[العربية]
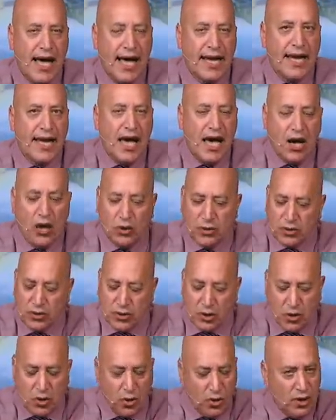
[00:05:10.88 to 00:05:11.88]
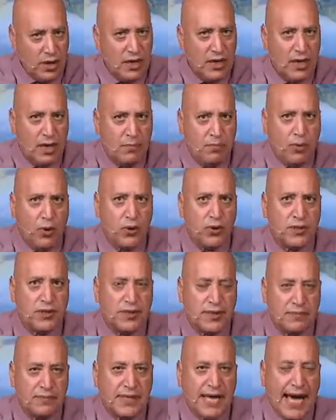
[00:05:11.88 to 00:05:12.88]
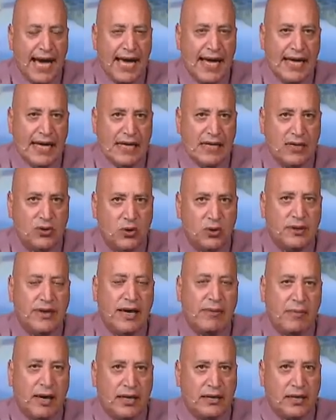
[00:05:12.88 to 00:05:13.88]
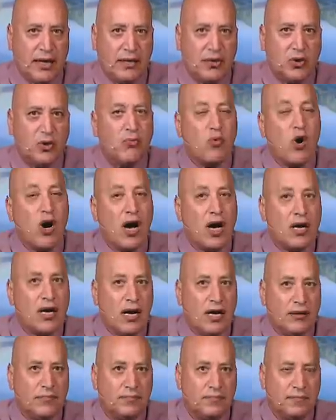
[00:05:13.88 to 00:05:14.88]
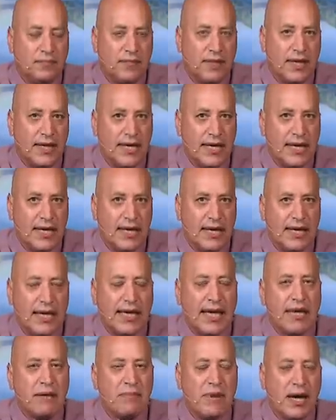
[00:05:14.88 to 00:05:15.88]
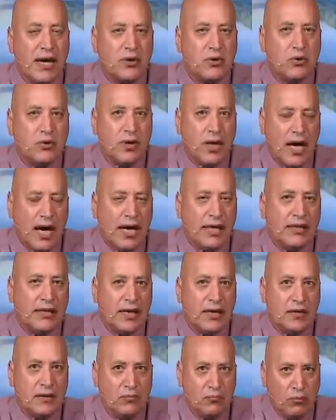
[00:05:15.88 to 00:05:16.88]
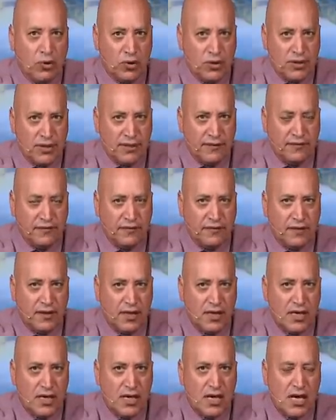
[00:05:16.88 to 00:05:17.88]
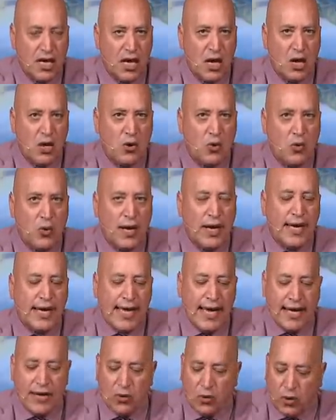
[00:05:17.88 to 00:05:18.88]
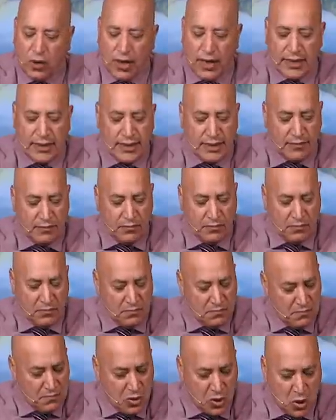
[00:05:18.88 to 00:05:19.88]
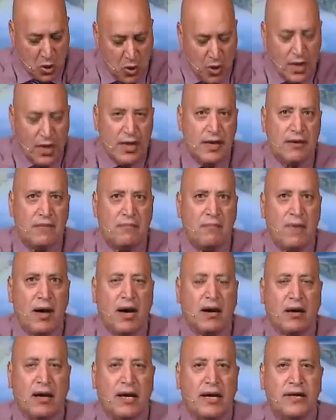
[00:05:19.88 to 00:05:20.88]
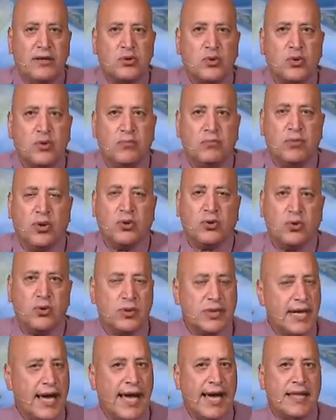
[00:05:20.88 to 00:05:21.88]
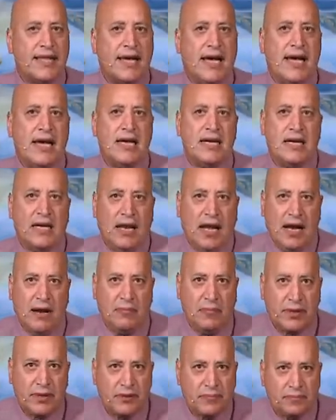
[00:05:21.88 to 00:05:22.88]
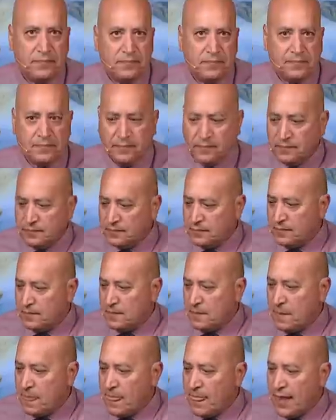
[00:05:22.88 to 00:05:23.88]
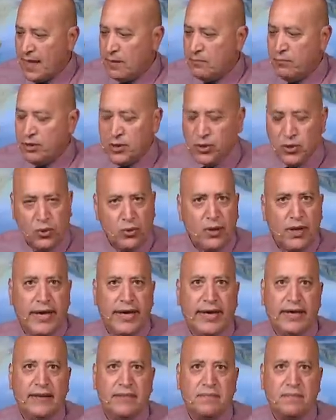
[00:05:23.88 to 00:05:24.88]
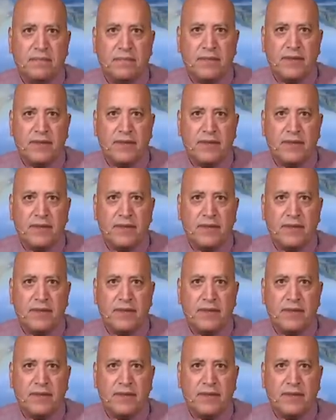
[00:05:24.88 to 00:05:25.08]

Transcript: أنا هحط كل البوست بتاعها قدام حضراتكم وهقرأ لكي ما أكون أيضا منصف ولكي أقدم كل ما قالته بخصوص هذا الأمر بتقول إيه؟